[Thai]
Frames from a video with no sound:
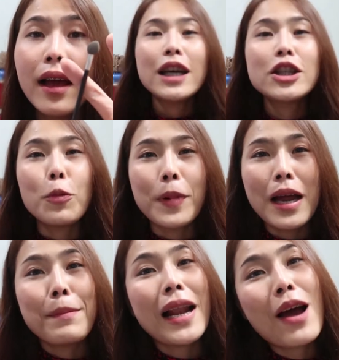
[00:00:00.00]
ก็จบ
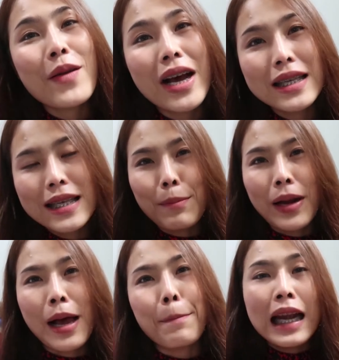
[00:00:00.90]
กันไปแล้วนะคะ
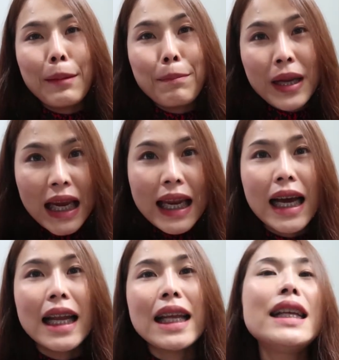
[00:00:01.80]
สำหรับคลิปนี้
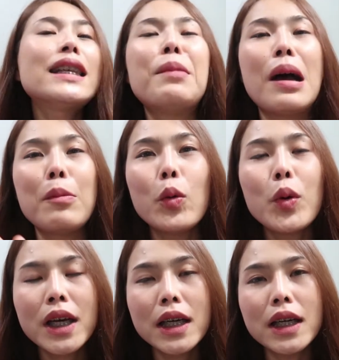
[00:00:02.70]
นะคะ ที่จะมาพู
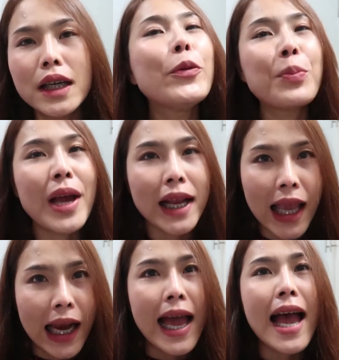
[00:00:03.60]
ดถึงรีวิวแปรง
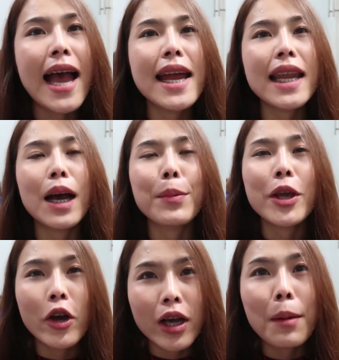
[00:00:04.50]
แต่งหน้าให้นะคะ
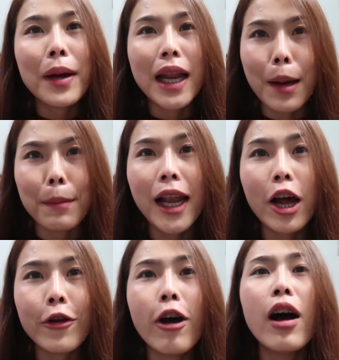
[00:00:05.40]
พี่ออยก็มาทำให้
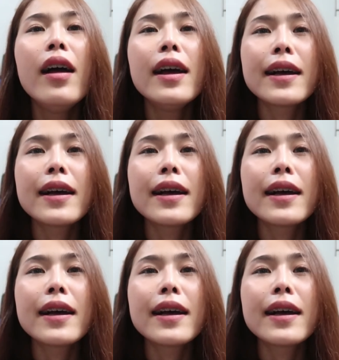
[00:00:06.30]
แล้วเนาะ